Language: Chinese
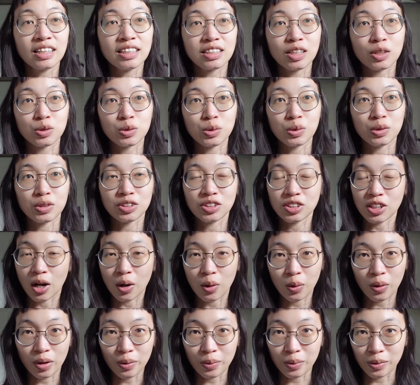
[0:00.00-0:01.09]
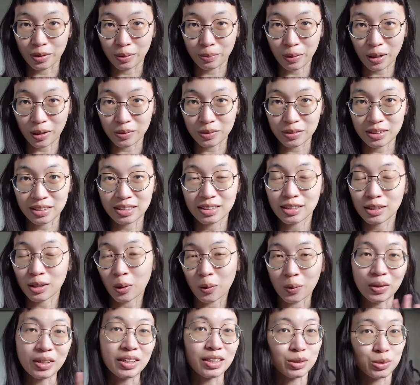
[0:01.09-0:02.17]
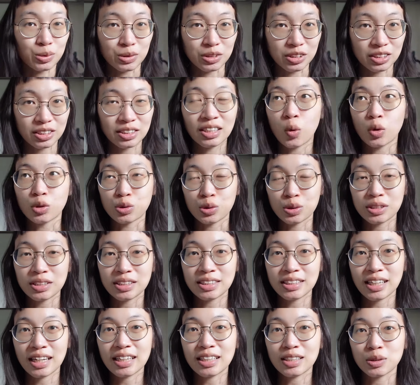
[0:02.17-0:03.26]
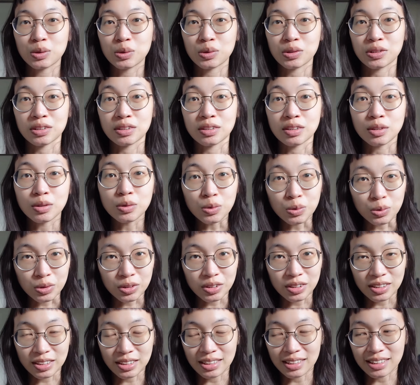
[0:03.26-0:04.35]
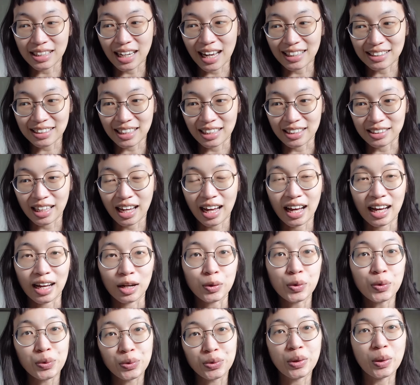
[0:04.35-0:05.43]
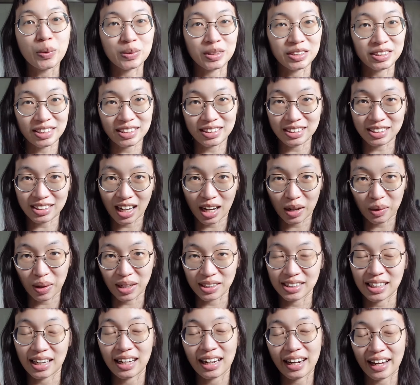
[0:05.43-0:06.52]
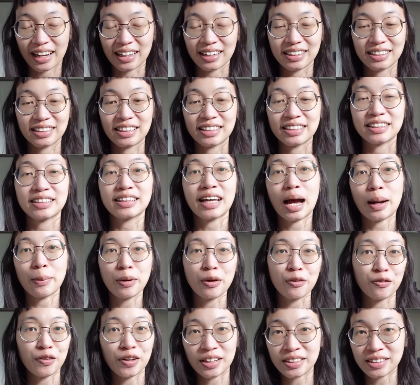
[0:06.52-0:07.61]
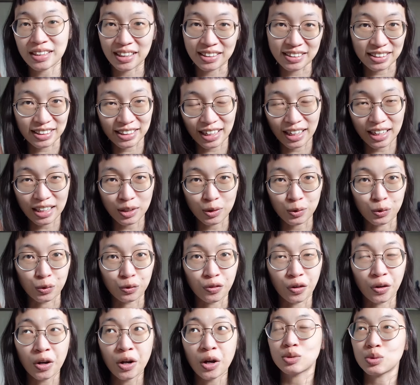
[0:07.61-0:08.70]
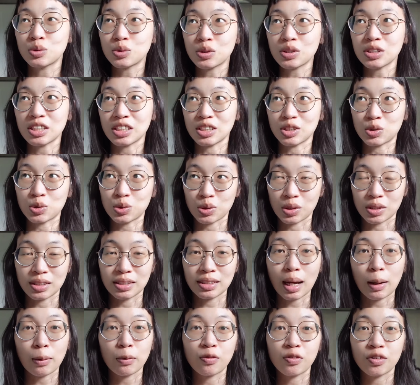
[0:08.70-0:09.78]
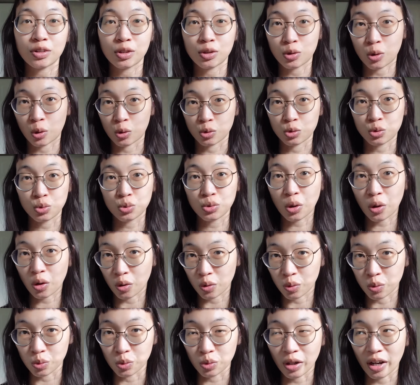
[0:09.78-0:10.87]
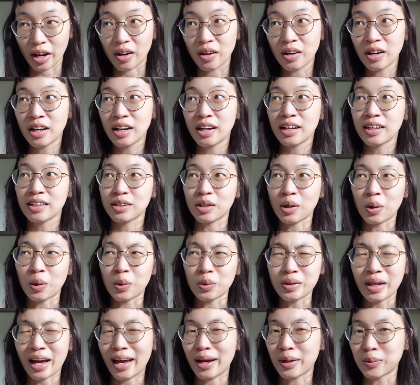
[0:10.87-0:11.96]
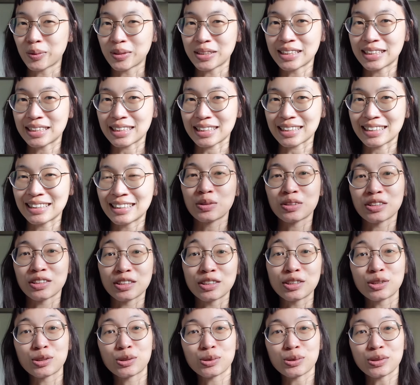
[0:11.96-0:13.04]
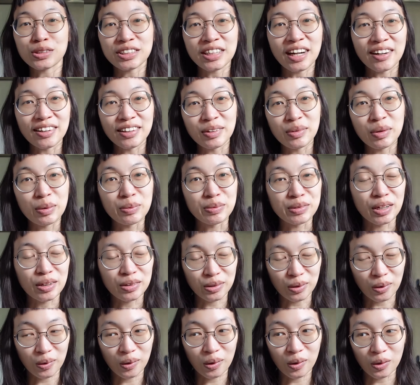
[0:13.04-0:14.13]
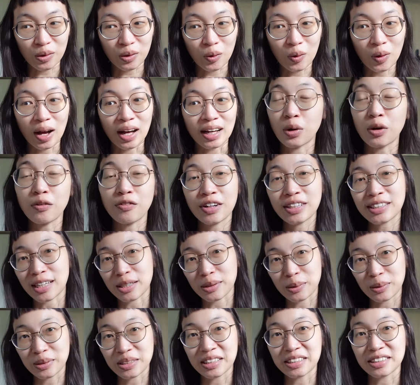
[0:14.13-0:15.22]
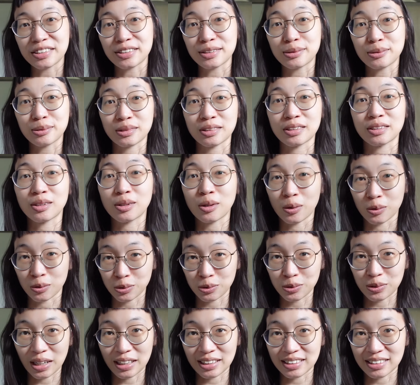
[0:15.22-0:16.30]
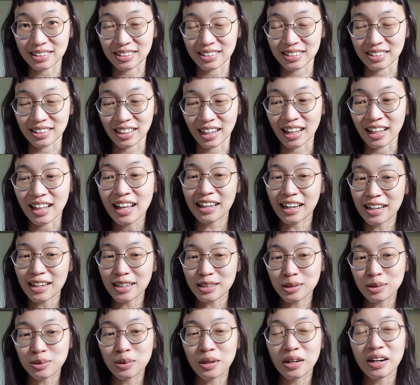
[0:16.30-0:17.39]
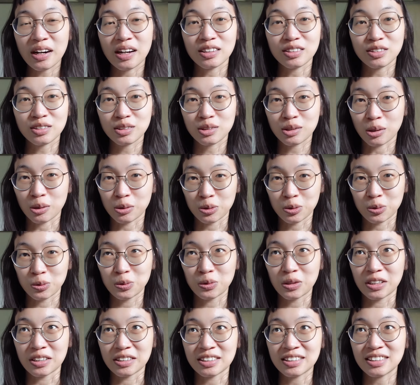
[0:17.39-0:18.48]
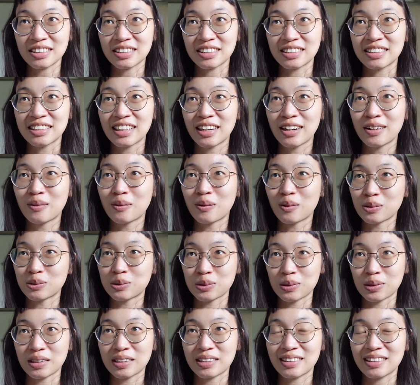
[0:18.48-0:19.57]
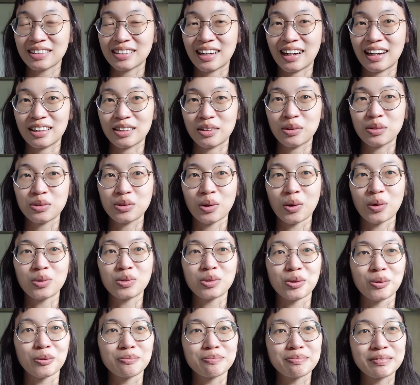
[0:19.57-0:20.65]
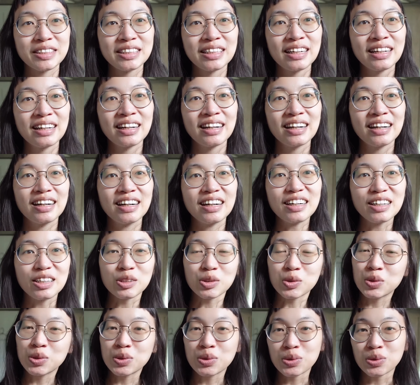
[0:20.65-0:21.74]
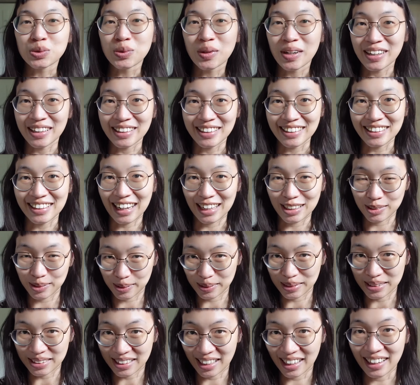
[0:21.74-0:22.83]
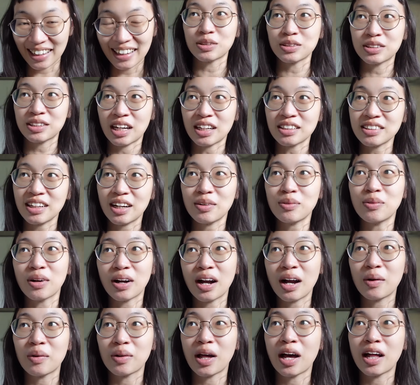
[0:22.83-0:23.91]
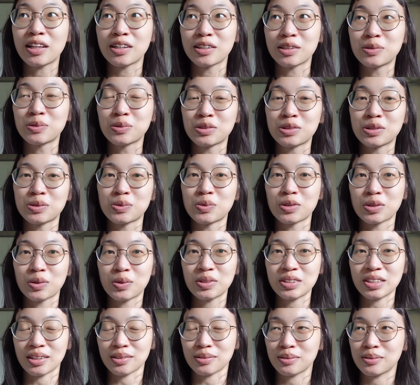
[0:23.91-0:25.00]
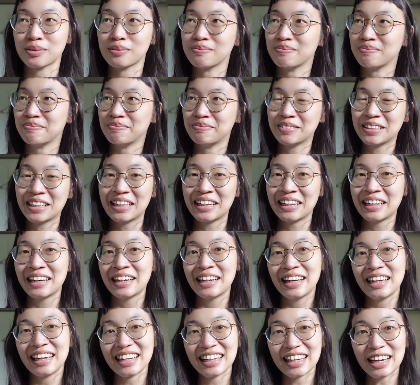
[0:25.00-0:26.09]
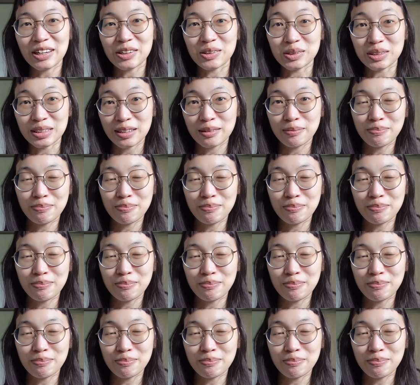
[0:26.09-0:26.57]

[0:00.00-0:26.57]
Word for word: 叫做《找回我的帽子》。同一个作者，我觉得这个作者的故事线加上他御用的这个插画家，两个人的搭配非常的天衣无缝。如果你觉得大部分的童书都很无聊，都太温馨，或者是说教意味比较浓厚的话，我会非常推荐这个作者的童书给你试试看。它虽然是童书，可是我觉得它都有一种恶趣味的感觉在。常常我看完他的故事，我都会想说，嗯。应该有一些